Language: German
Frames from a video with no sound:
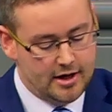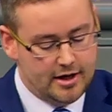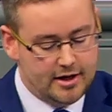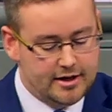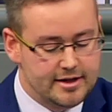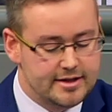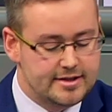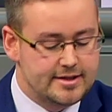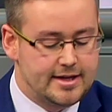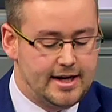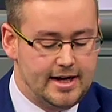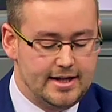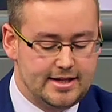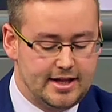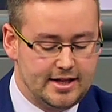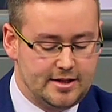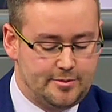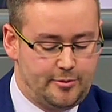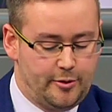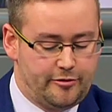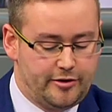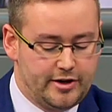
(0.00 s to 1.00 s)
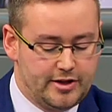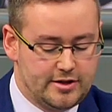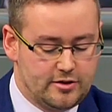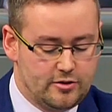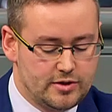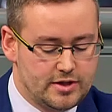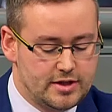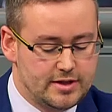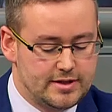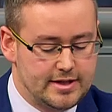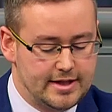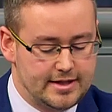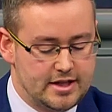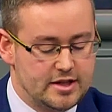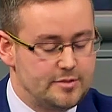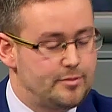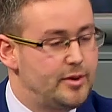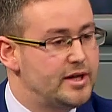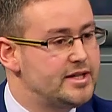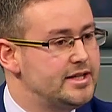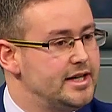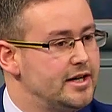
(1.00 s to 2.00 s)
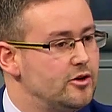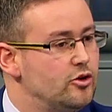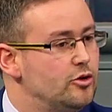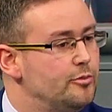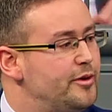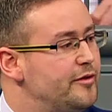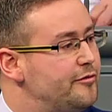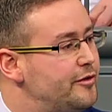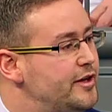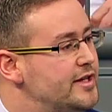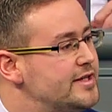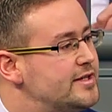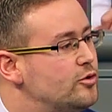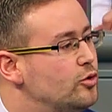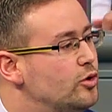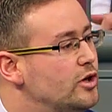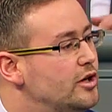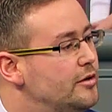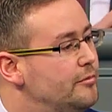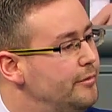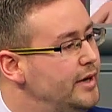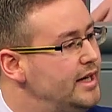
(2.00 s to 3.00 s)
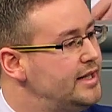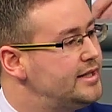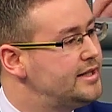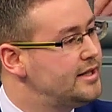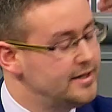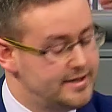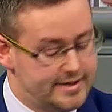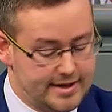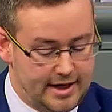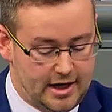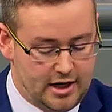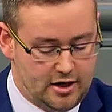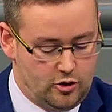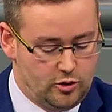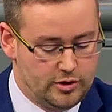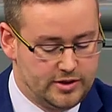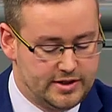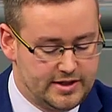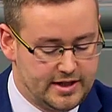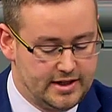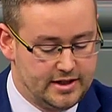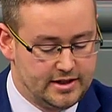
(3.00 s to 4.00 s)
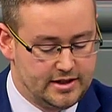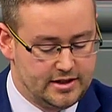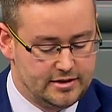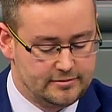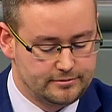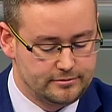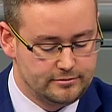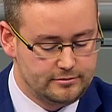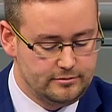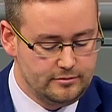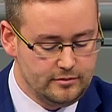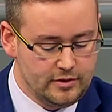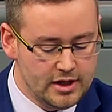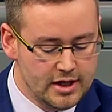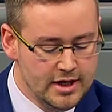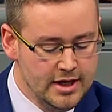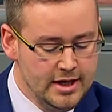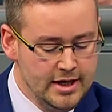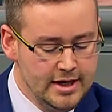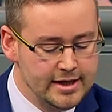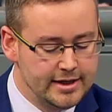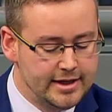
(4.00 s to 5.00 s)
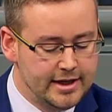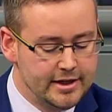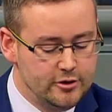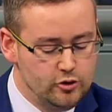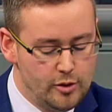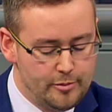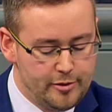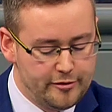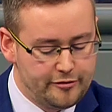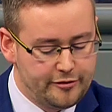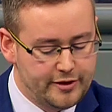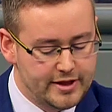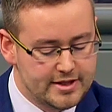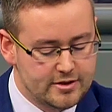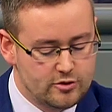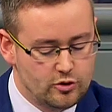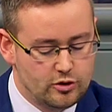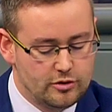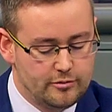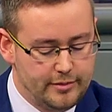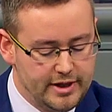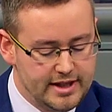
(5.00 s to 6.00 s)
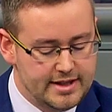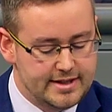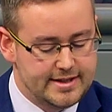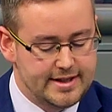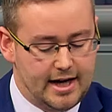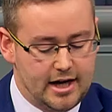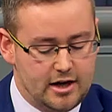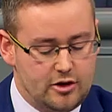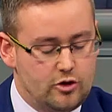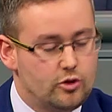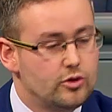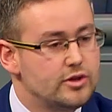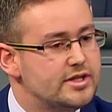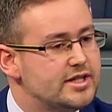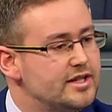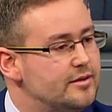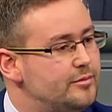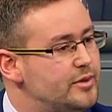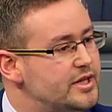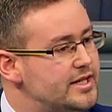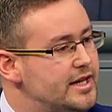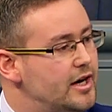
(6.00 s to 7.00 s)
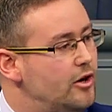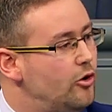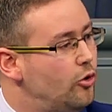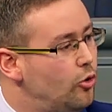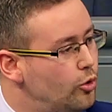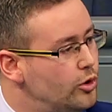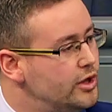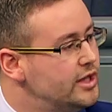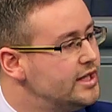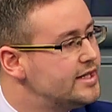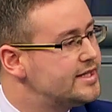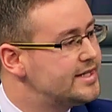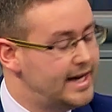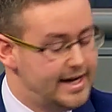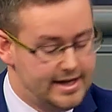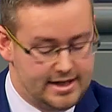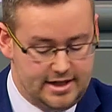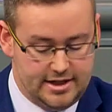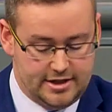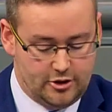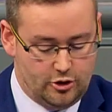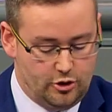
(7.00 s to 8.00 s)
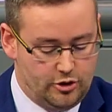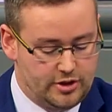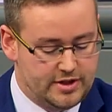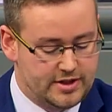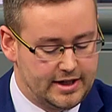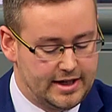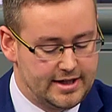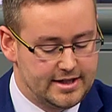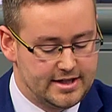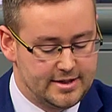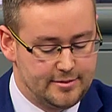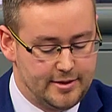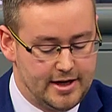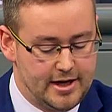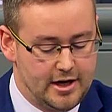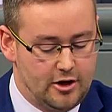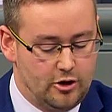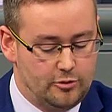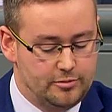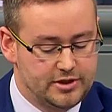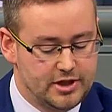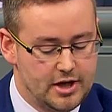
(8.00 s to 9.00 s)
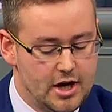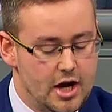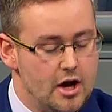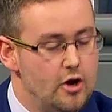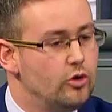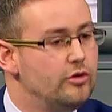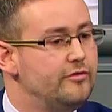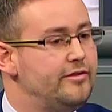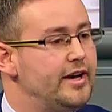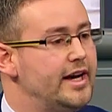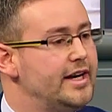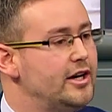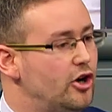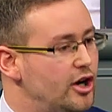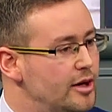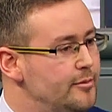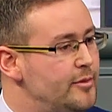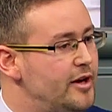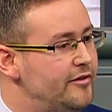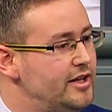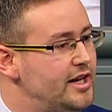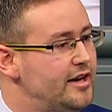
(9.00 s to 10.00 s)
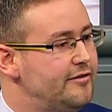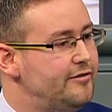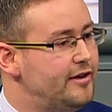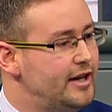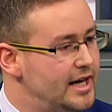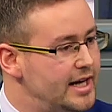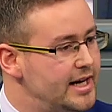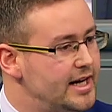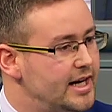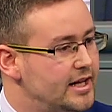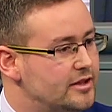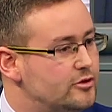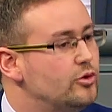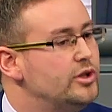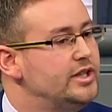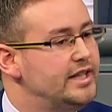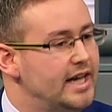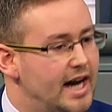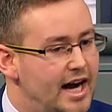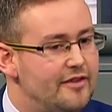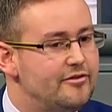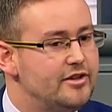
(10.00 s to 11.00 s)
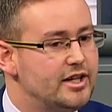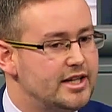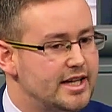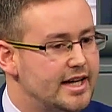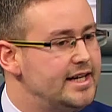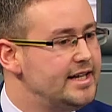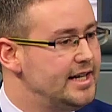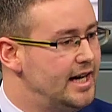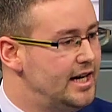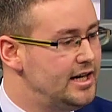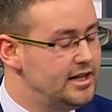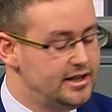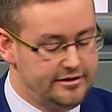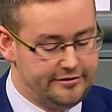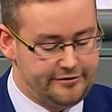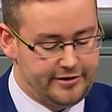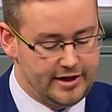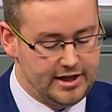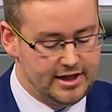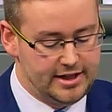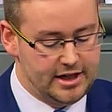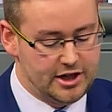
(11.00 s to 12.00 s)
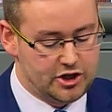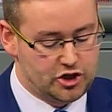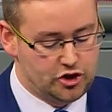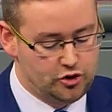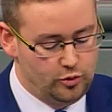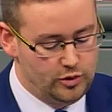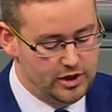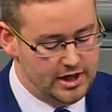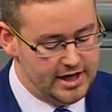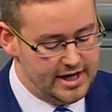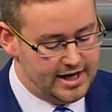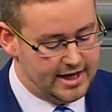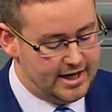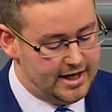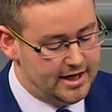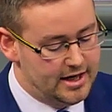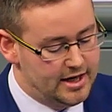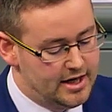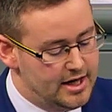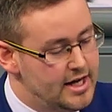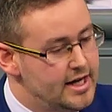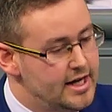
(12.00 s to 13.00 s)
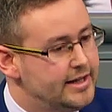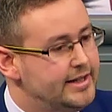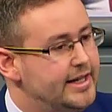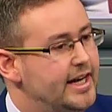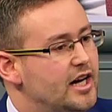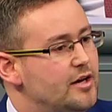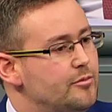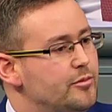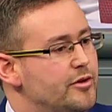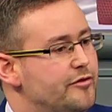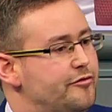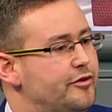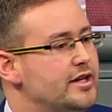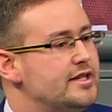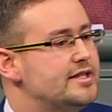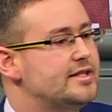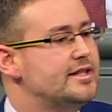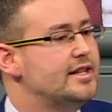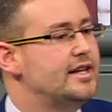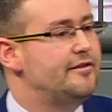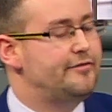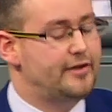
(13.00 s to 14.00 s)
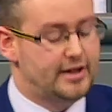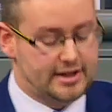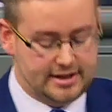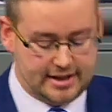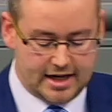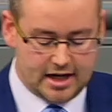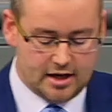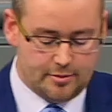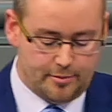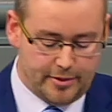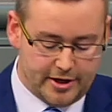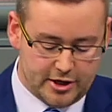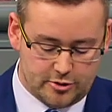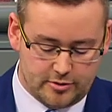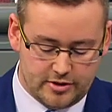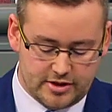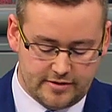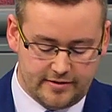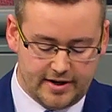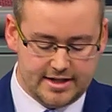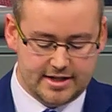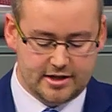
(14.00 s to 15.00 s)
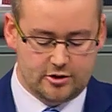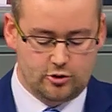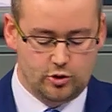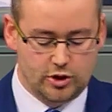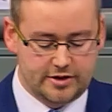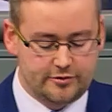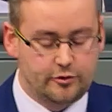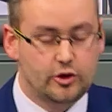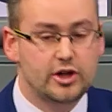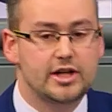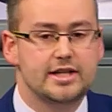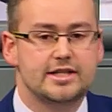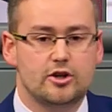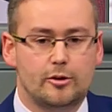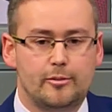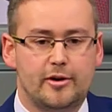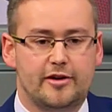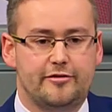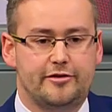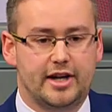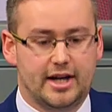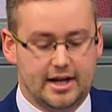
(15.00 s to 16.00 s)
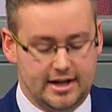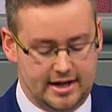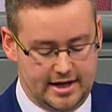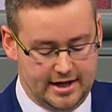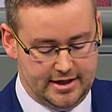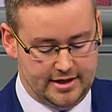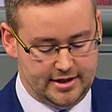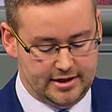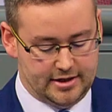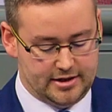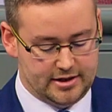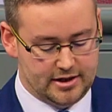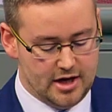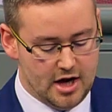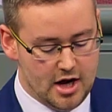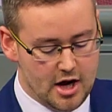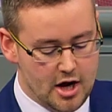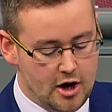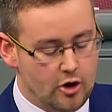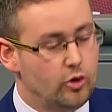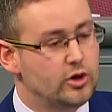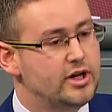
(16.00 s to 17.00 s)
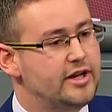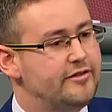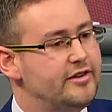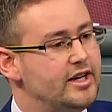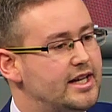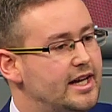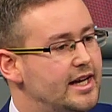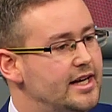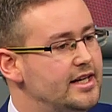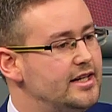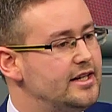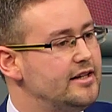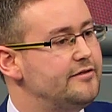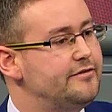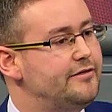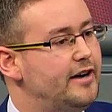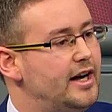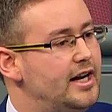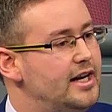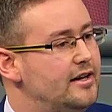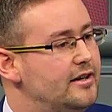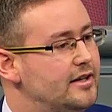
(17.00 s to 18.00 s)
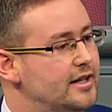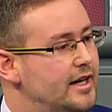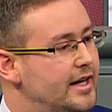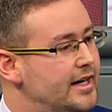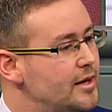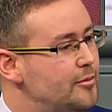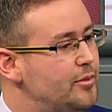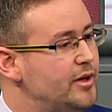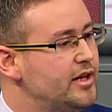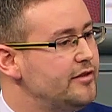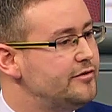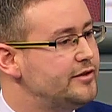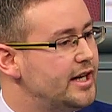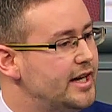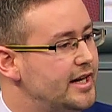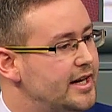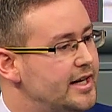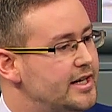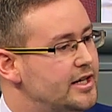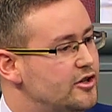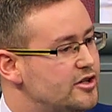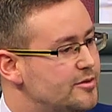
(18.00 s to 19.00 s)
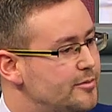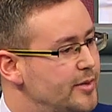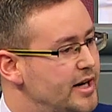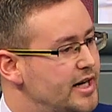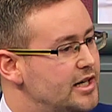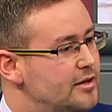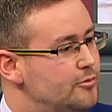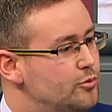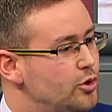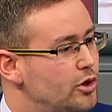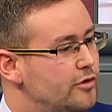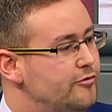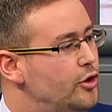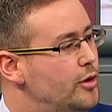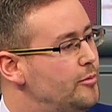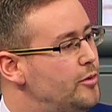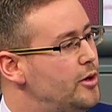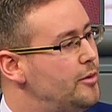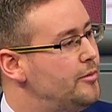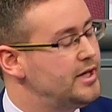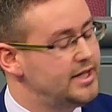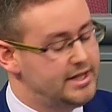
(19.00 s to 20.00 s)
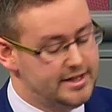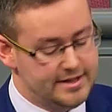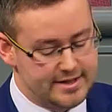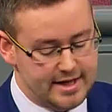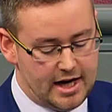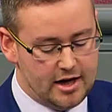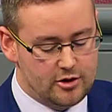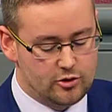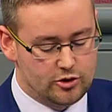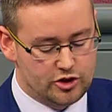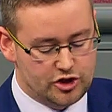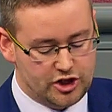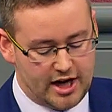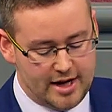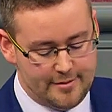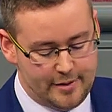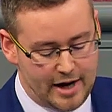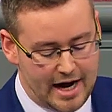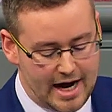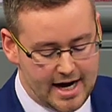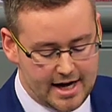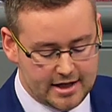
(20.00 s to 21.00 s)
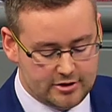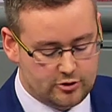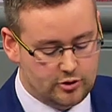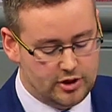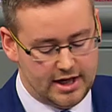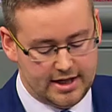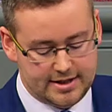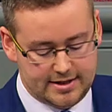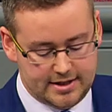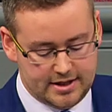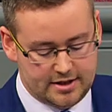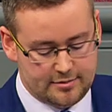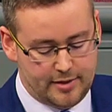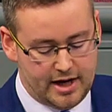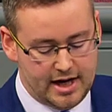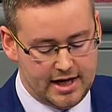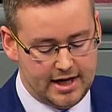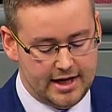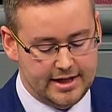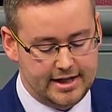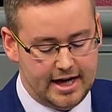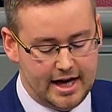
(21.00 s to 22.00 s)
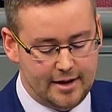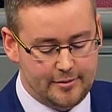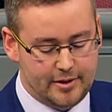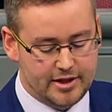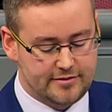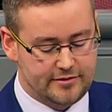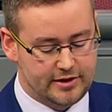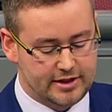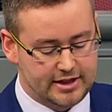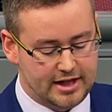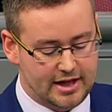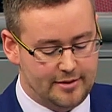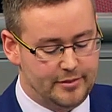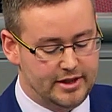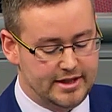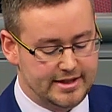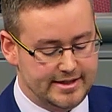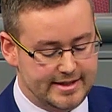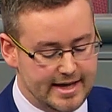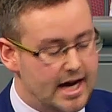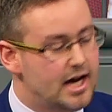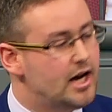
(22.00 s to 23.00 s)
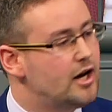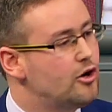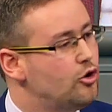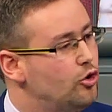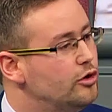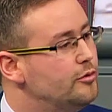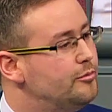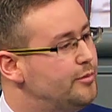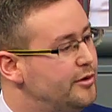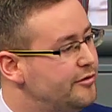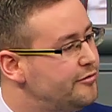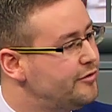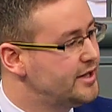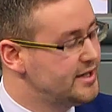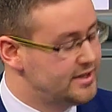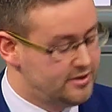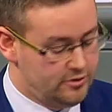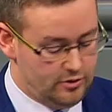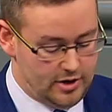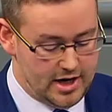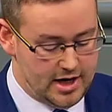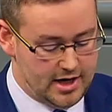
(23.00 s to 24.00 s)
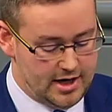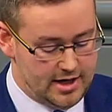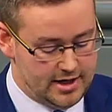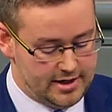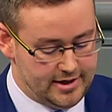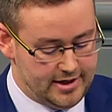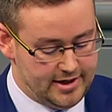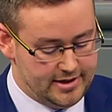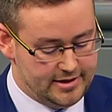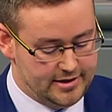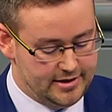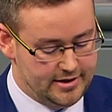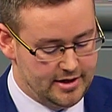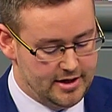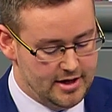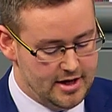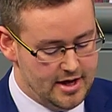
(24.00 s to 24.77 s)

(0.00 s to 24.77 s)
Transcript: äh, des Teilzeitbefristungsgesetzes basieren und Befristungen mit Sachgrund sind. Denn nur Befristungen mit Sachgrund sind bisher ohne zeitliche Höchstgrenze erlaubt und werden auch immer wieder verlängert. Und ja, wir kennen alle die Fälle der Schulen Schullehrer, deren befristeter Vertrag beispielsweise kurz vor den Sommerferien endet. Oder wir kennen den Fall einer Briefträgerin aus Mecklenburg-Vorpommern, die sage und schreibe 88 Mal einen Arbeitsvertrag mit Sachgrundbefristung erhalten hat.